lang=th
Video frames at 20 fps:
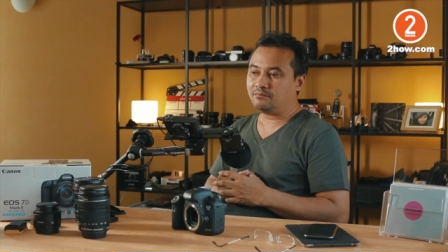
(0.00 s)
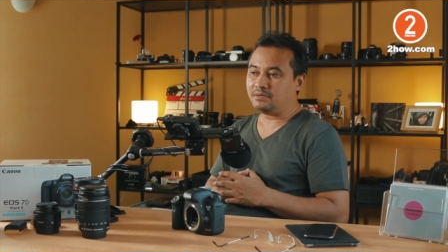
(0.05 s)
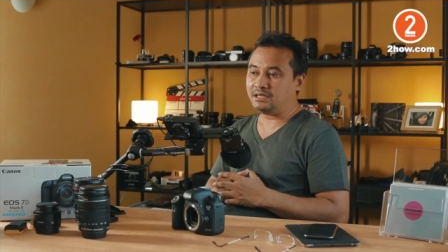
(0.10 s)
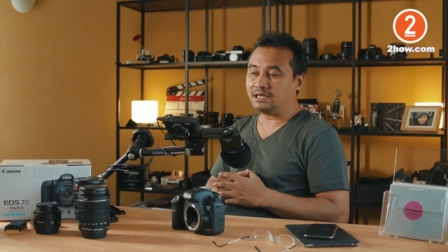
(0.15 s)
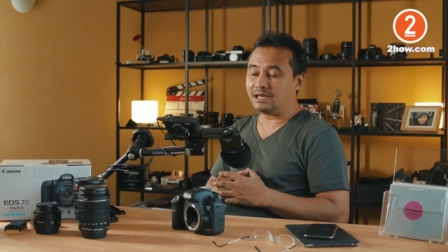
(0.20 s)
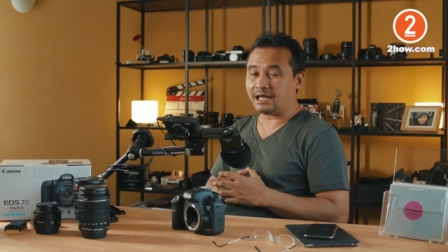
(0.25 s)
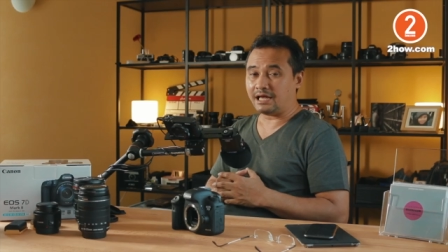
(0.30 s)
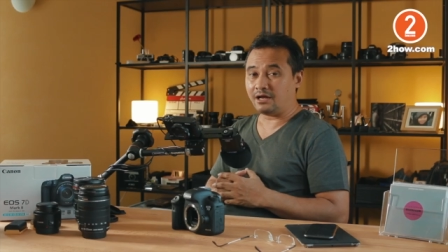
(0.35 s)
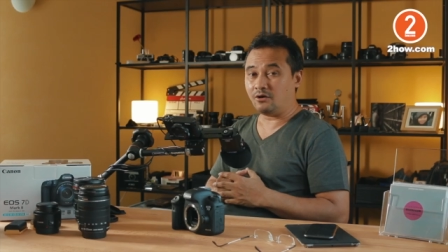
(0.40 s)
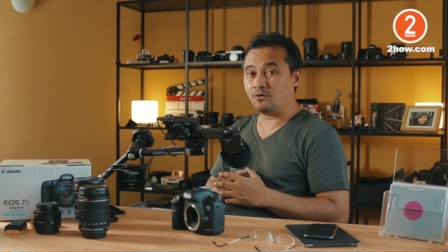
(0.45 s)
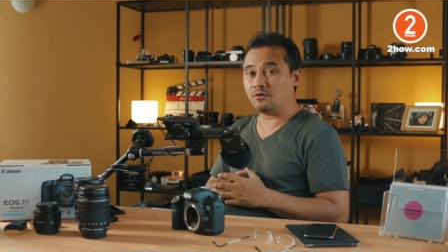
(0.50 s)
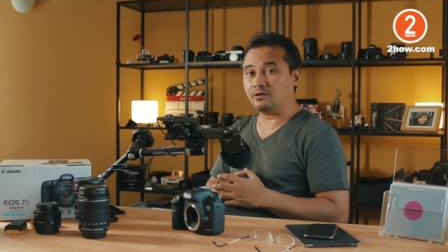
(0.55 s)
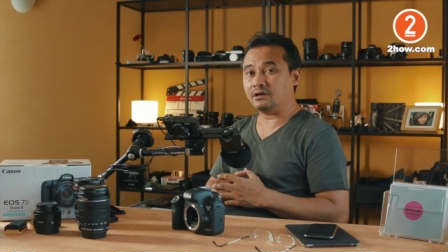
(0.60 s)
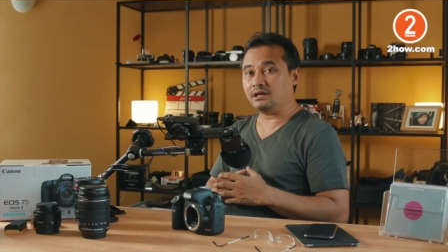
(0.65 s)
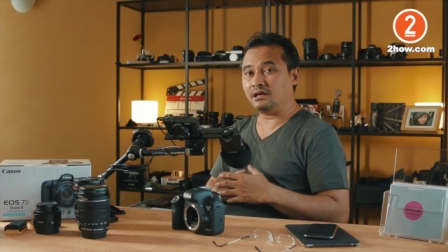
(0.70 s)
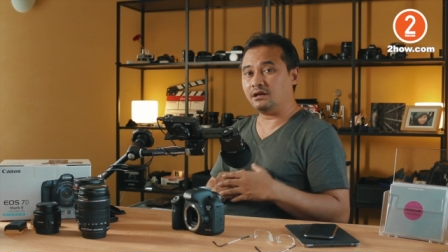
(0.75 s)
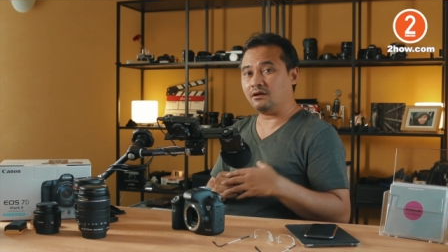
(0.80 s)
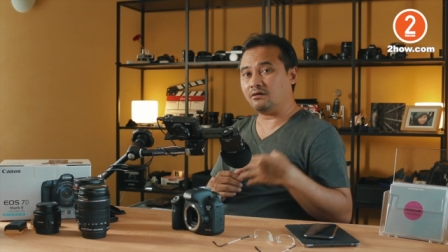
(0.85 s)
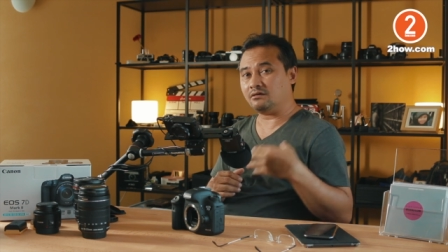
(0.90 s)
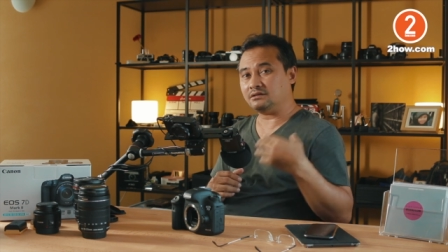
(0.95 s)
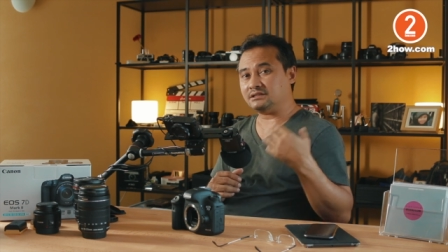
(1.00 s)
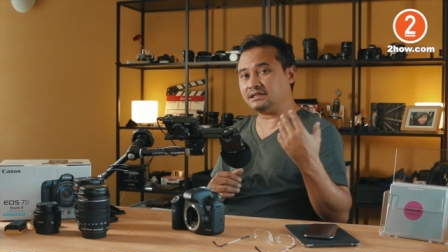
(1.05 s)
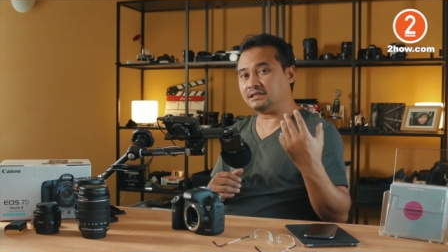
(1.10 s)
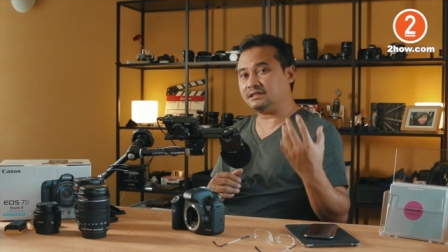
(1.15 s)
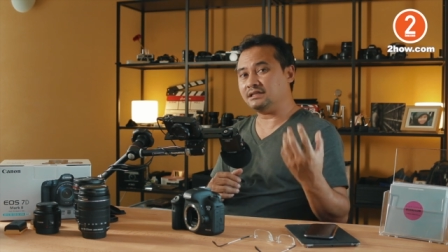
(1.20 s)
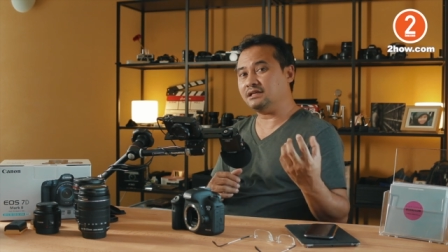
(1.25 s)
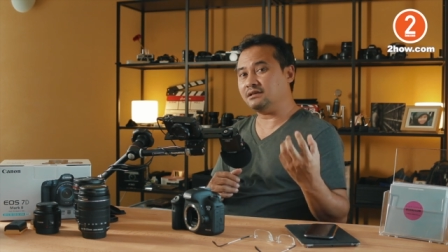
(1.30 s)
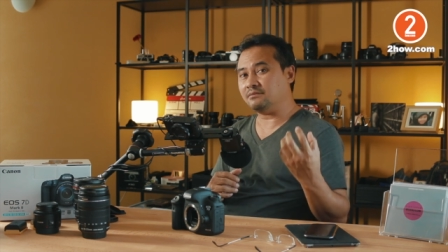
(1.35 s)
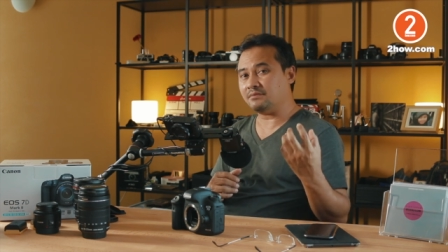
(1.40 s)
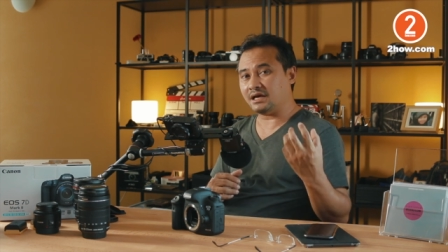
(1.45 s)
มีหลายคนได้ลอง
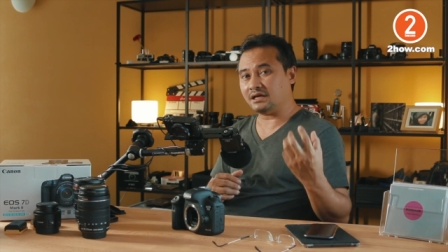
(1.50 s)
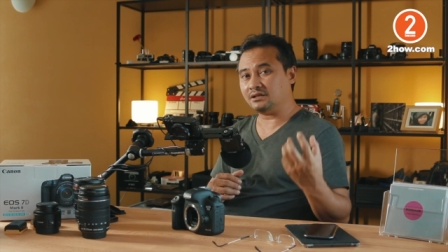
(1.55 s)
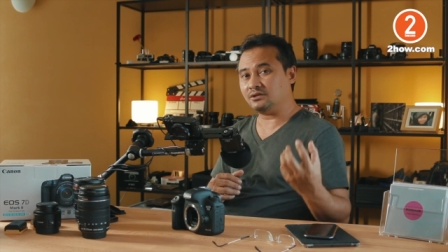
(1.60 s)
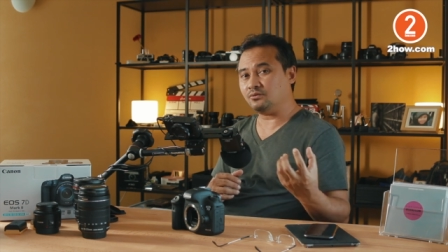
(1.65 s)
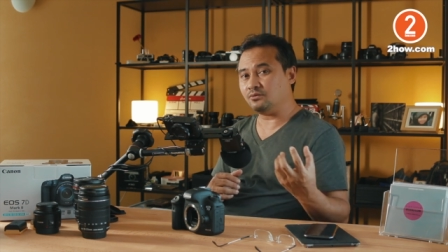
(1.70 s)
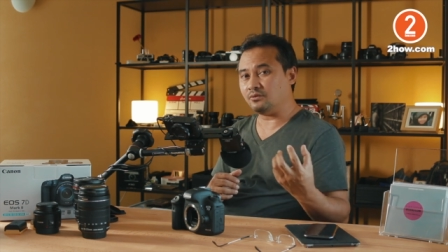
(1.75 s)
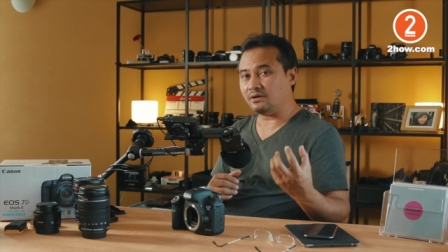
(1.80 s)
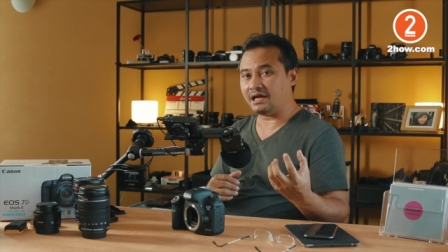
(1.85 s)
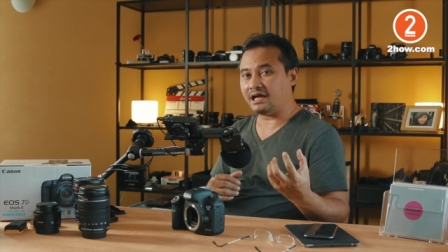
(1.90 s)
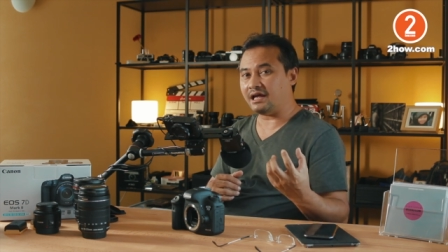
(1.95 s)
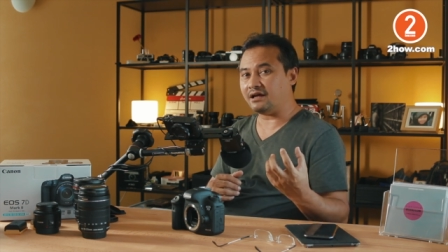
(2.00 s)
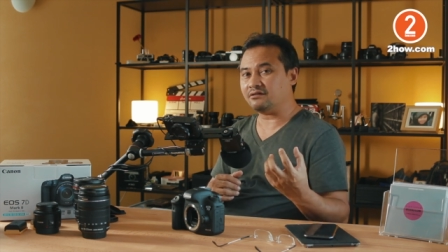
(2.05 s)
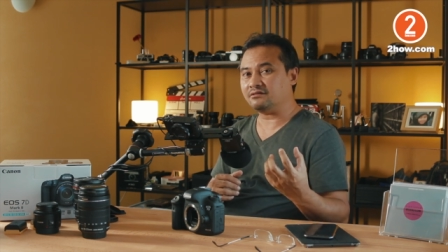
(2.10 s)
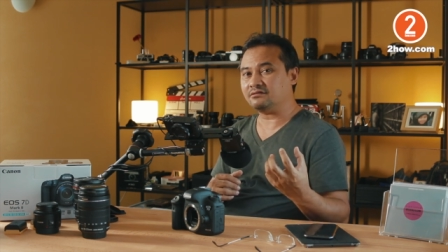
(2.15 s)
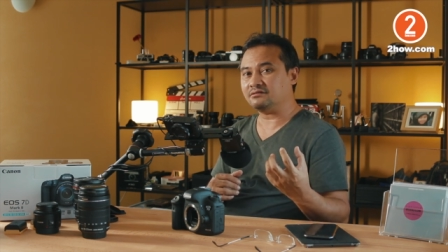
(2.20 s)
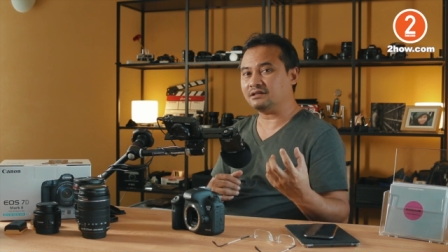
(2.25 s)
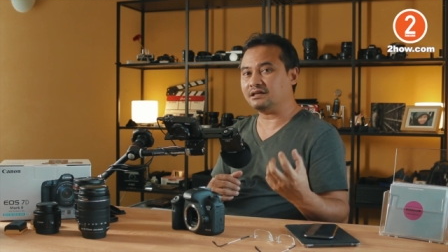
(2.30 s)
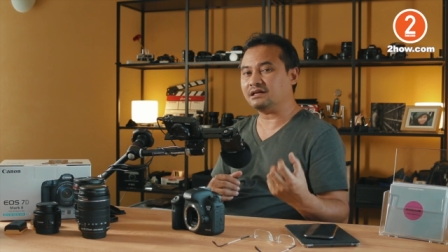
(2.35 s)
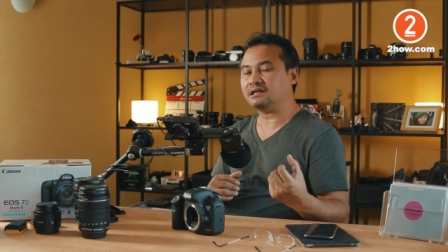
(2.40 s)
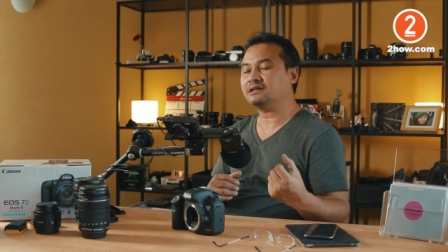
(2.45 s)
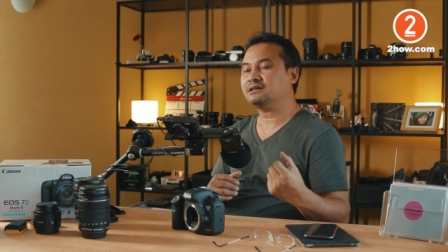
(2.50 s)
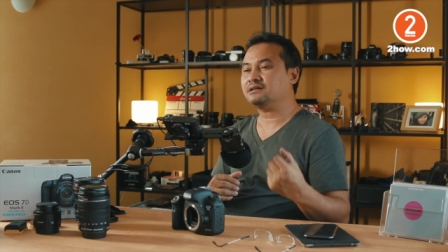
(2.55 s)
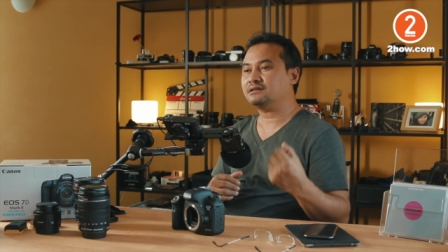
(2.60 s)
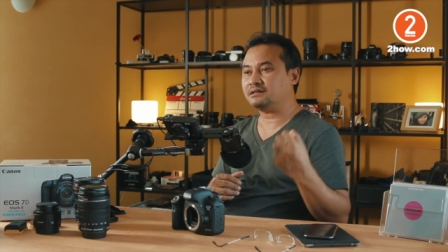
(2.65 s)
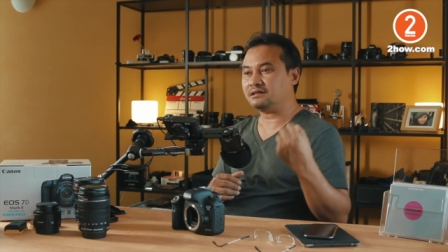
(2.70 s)
7D Mark II แล้วนะ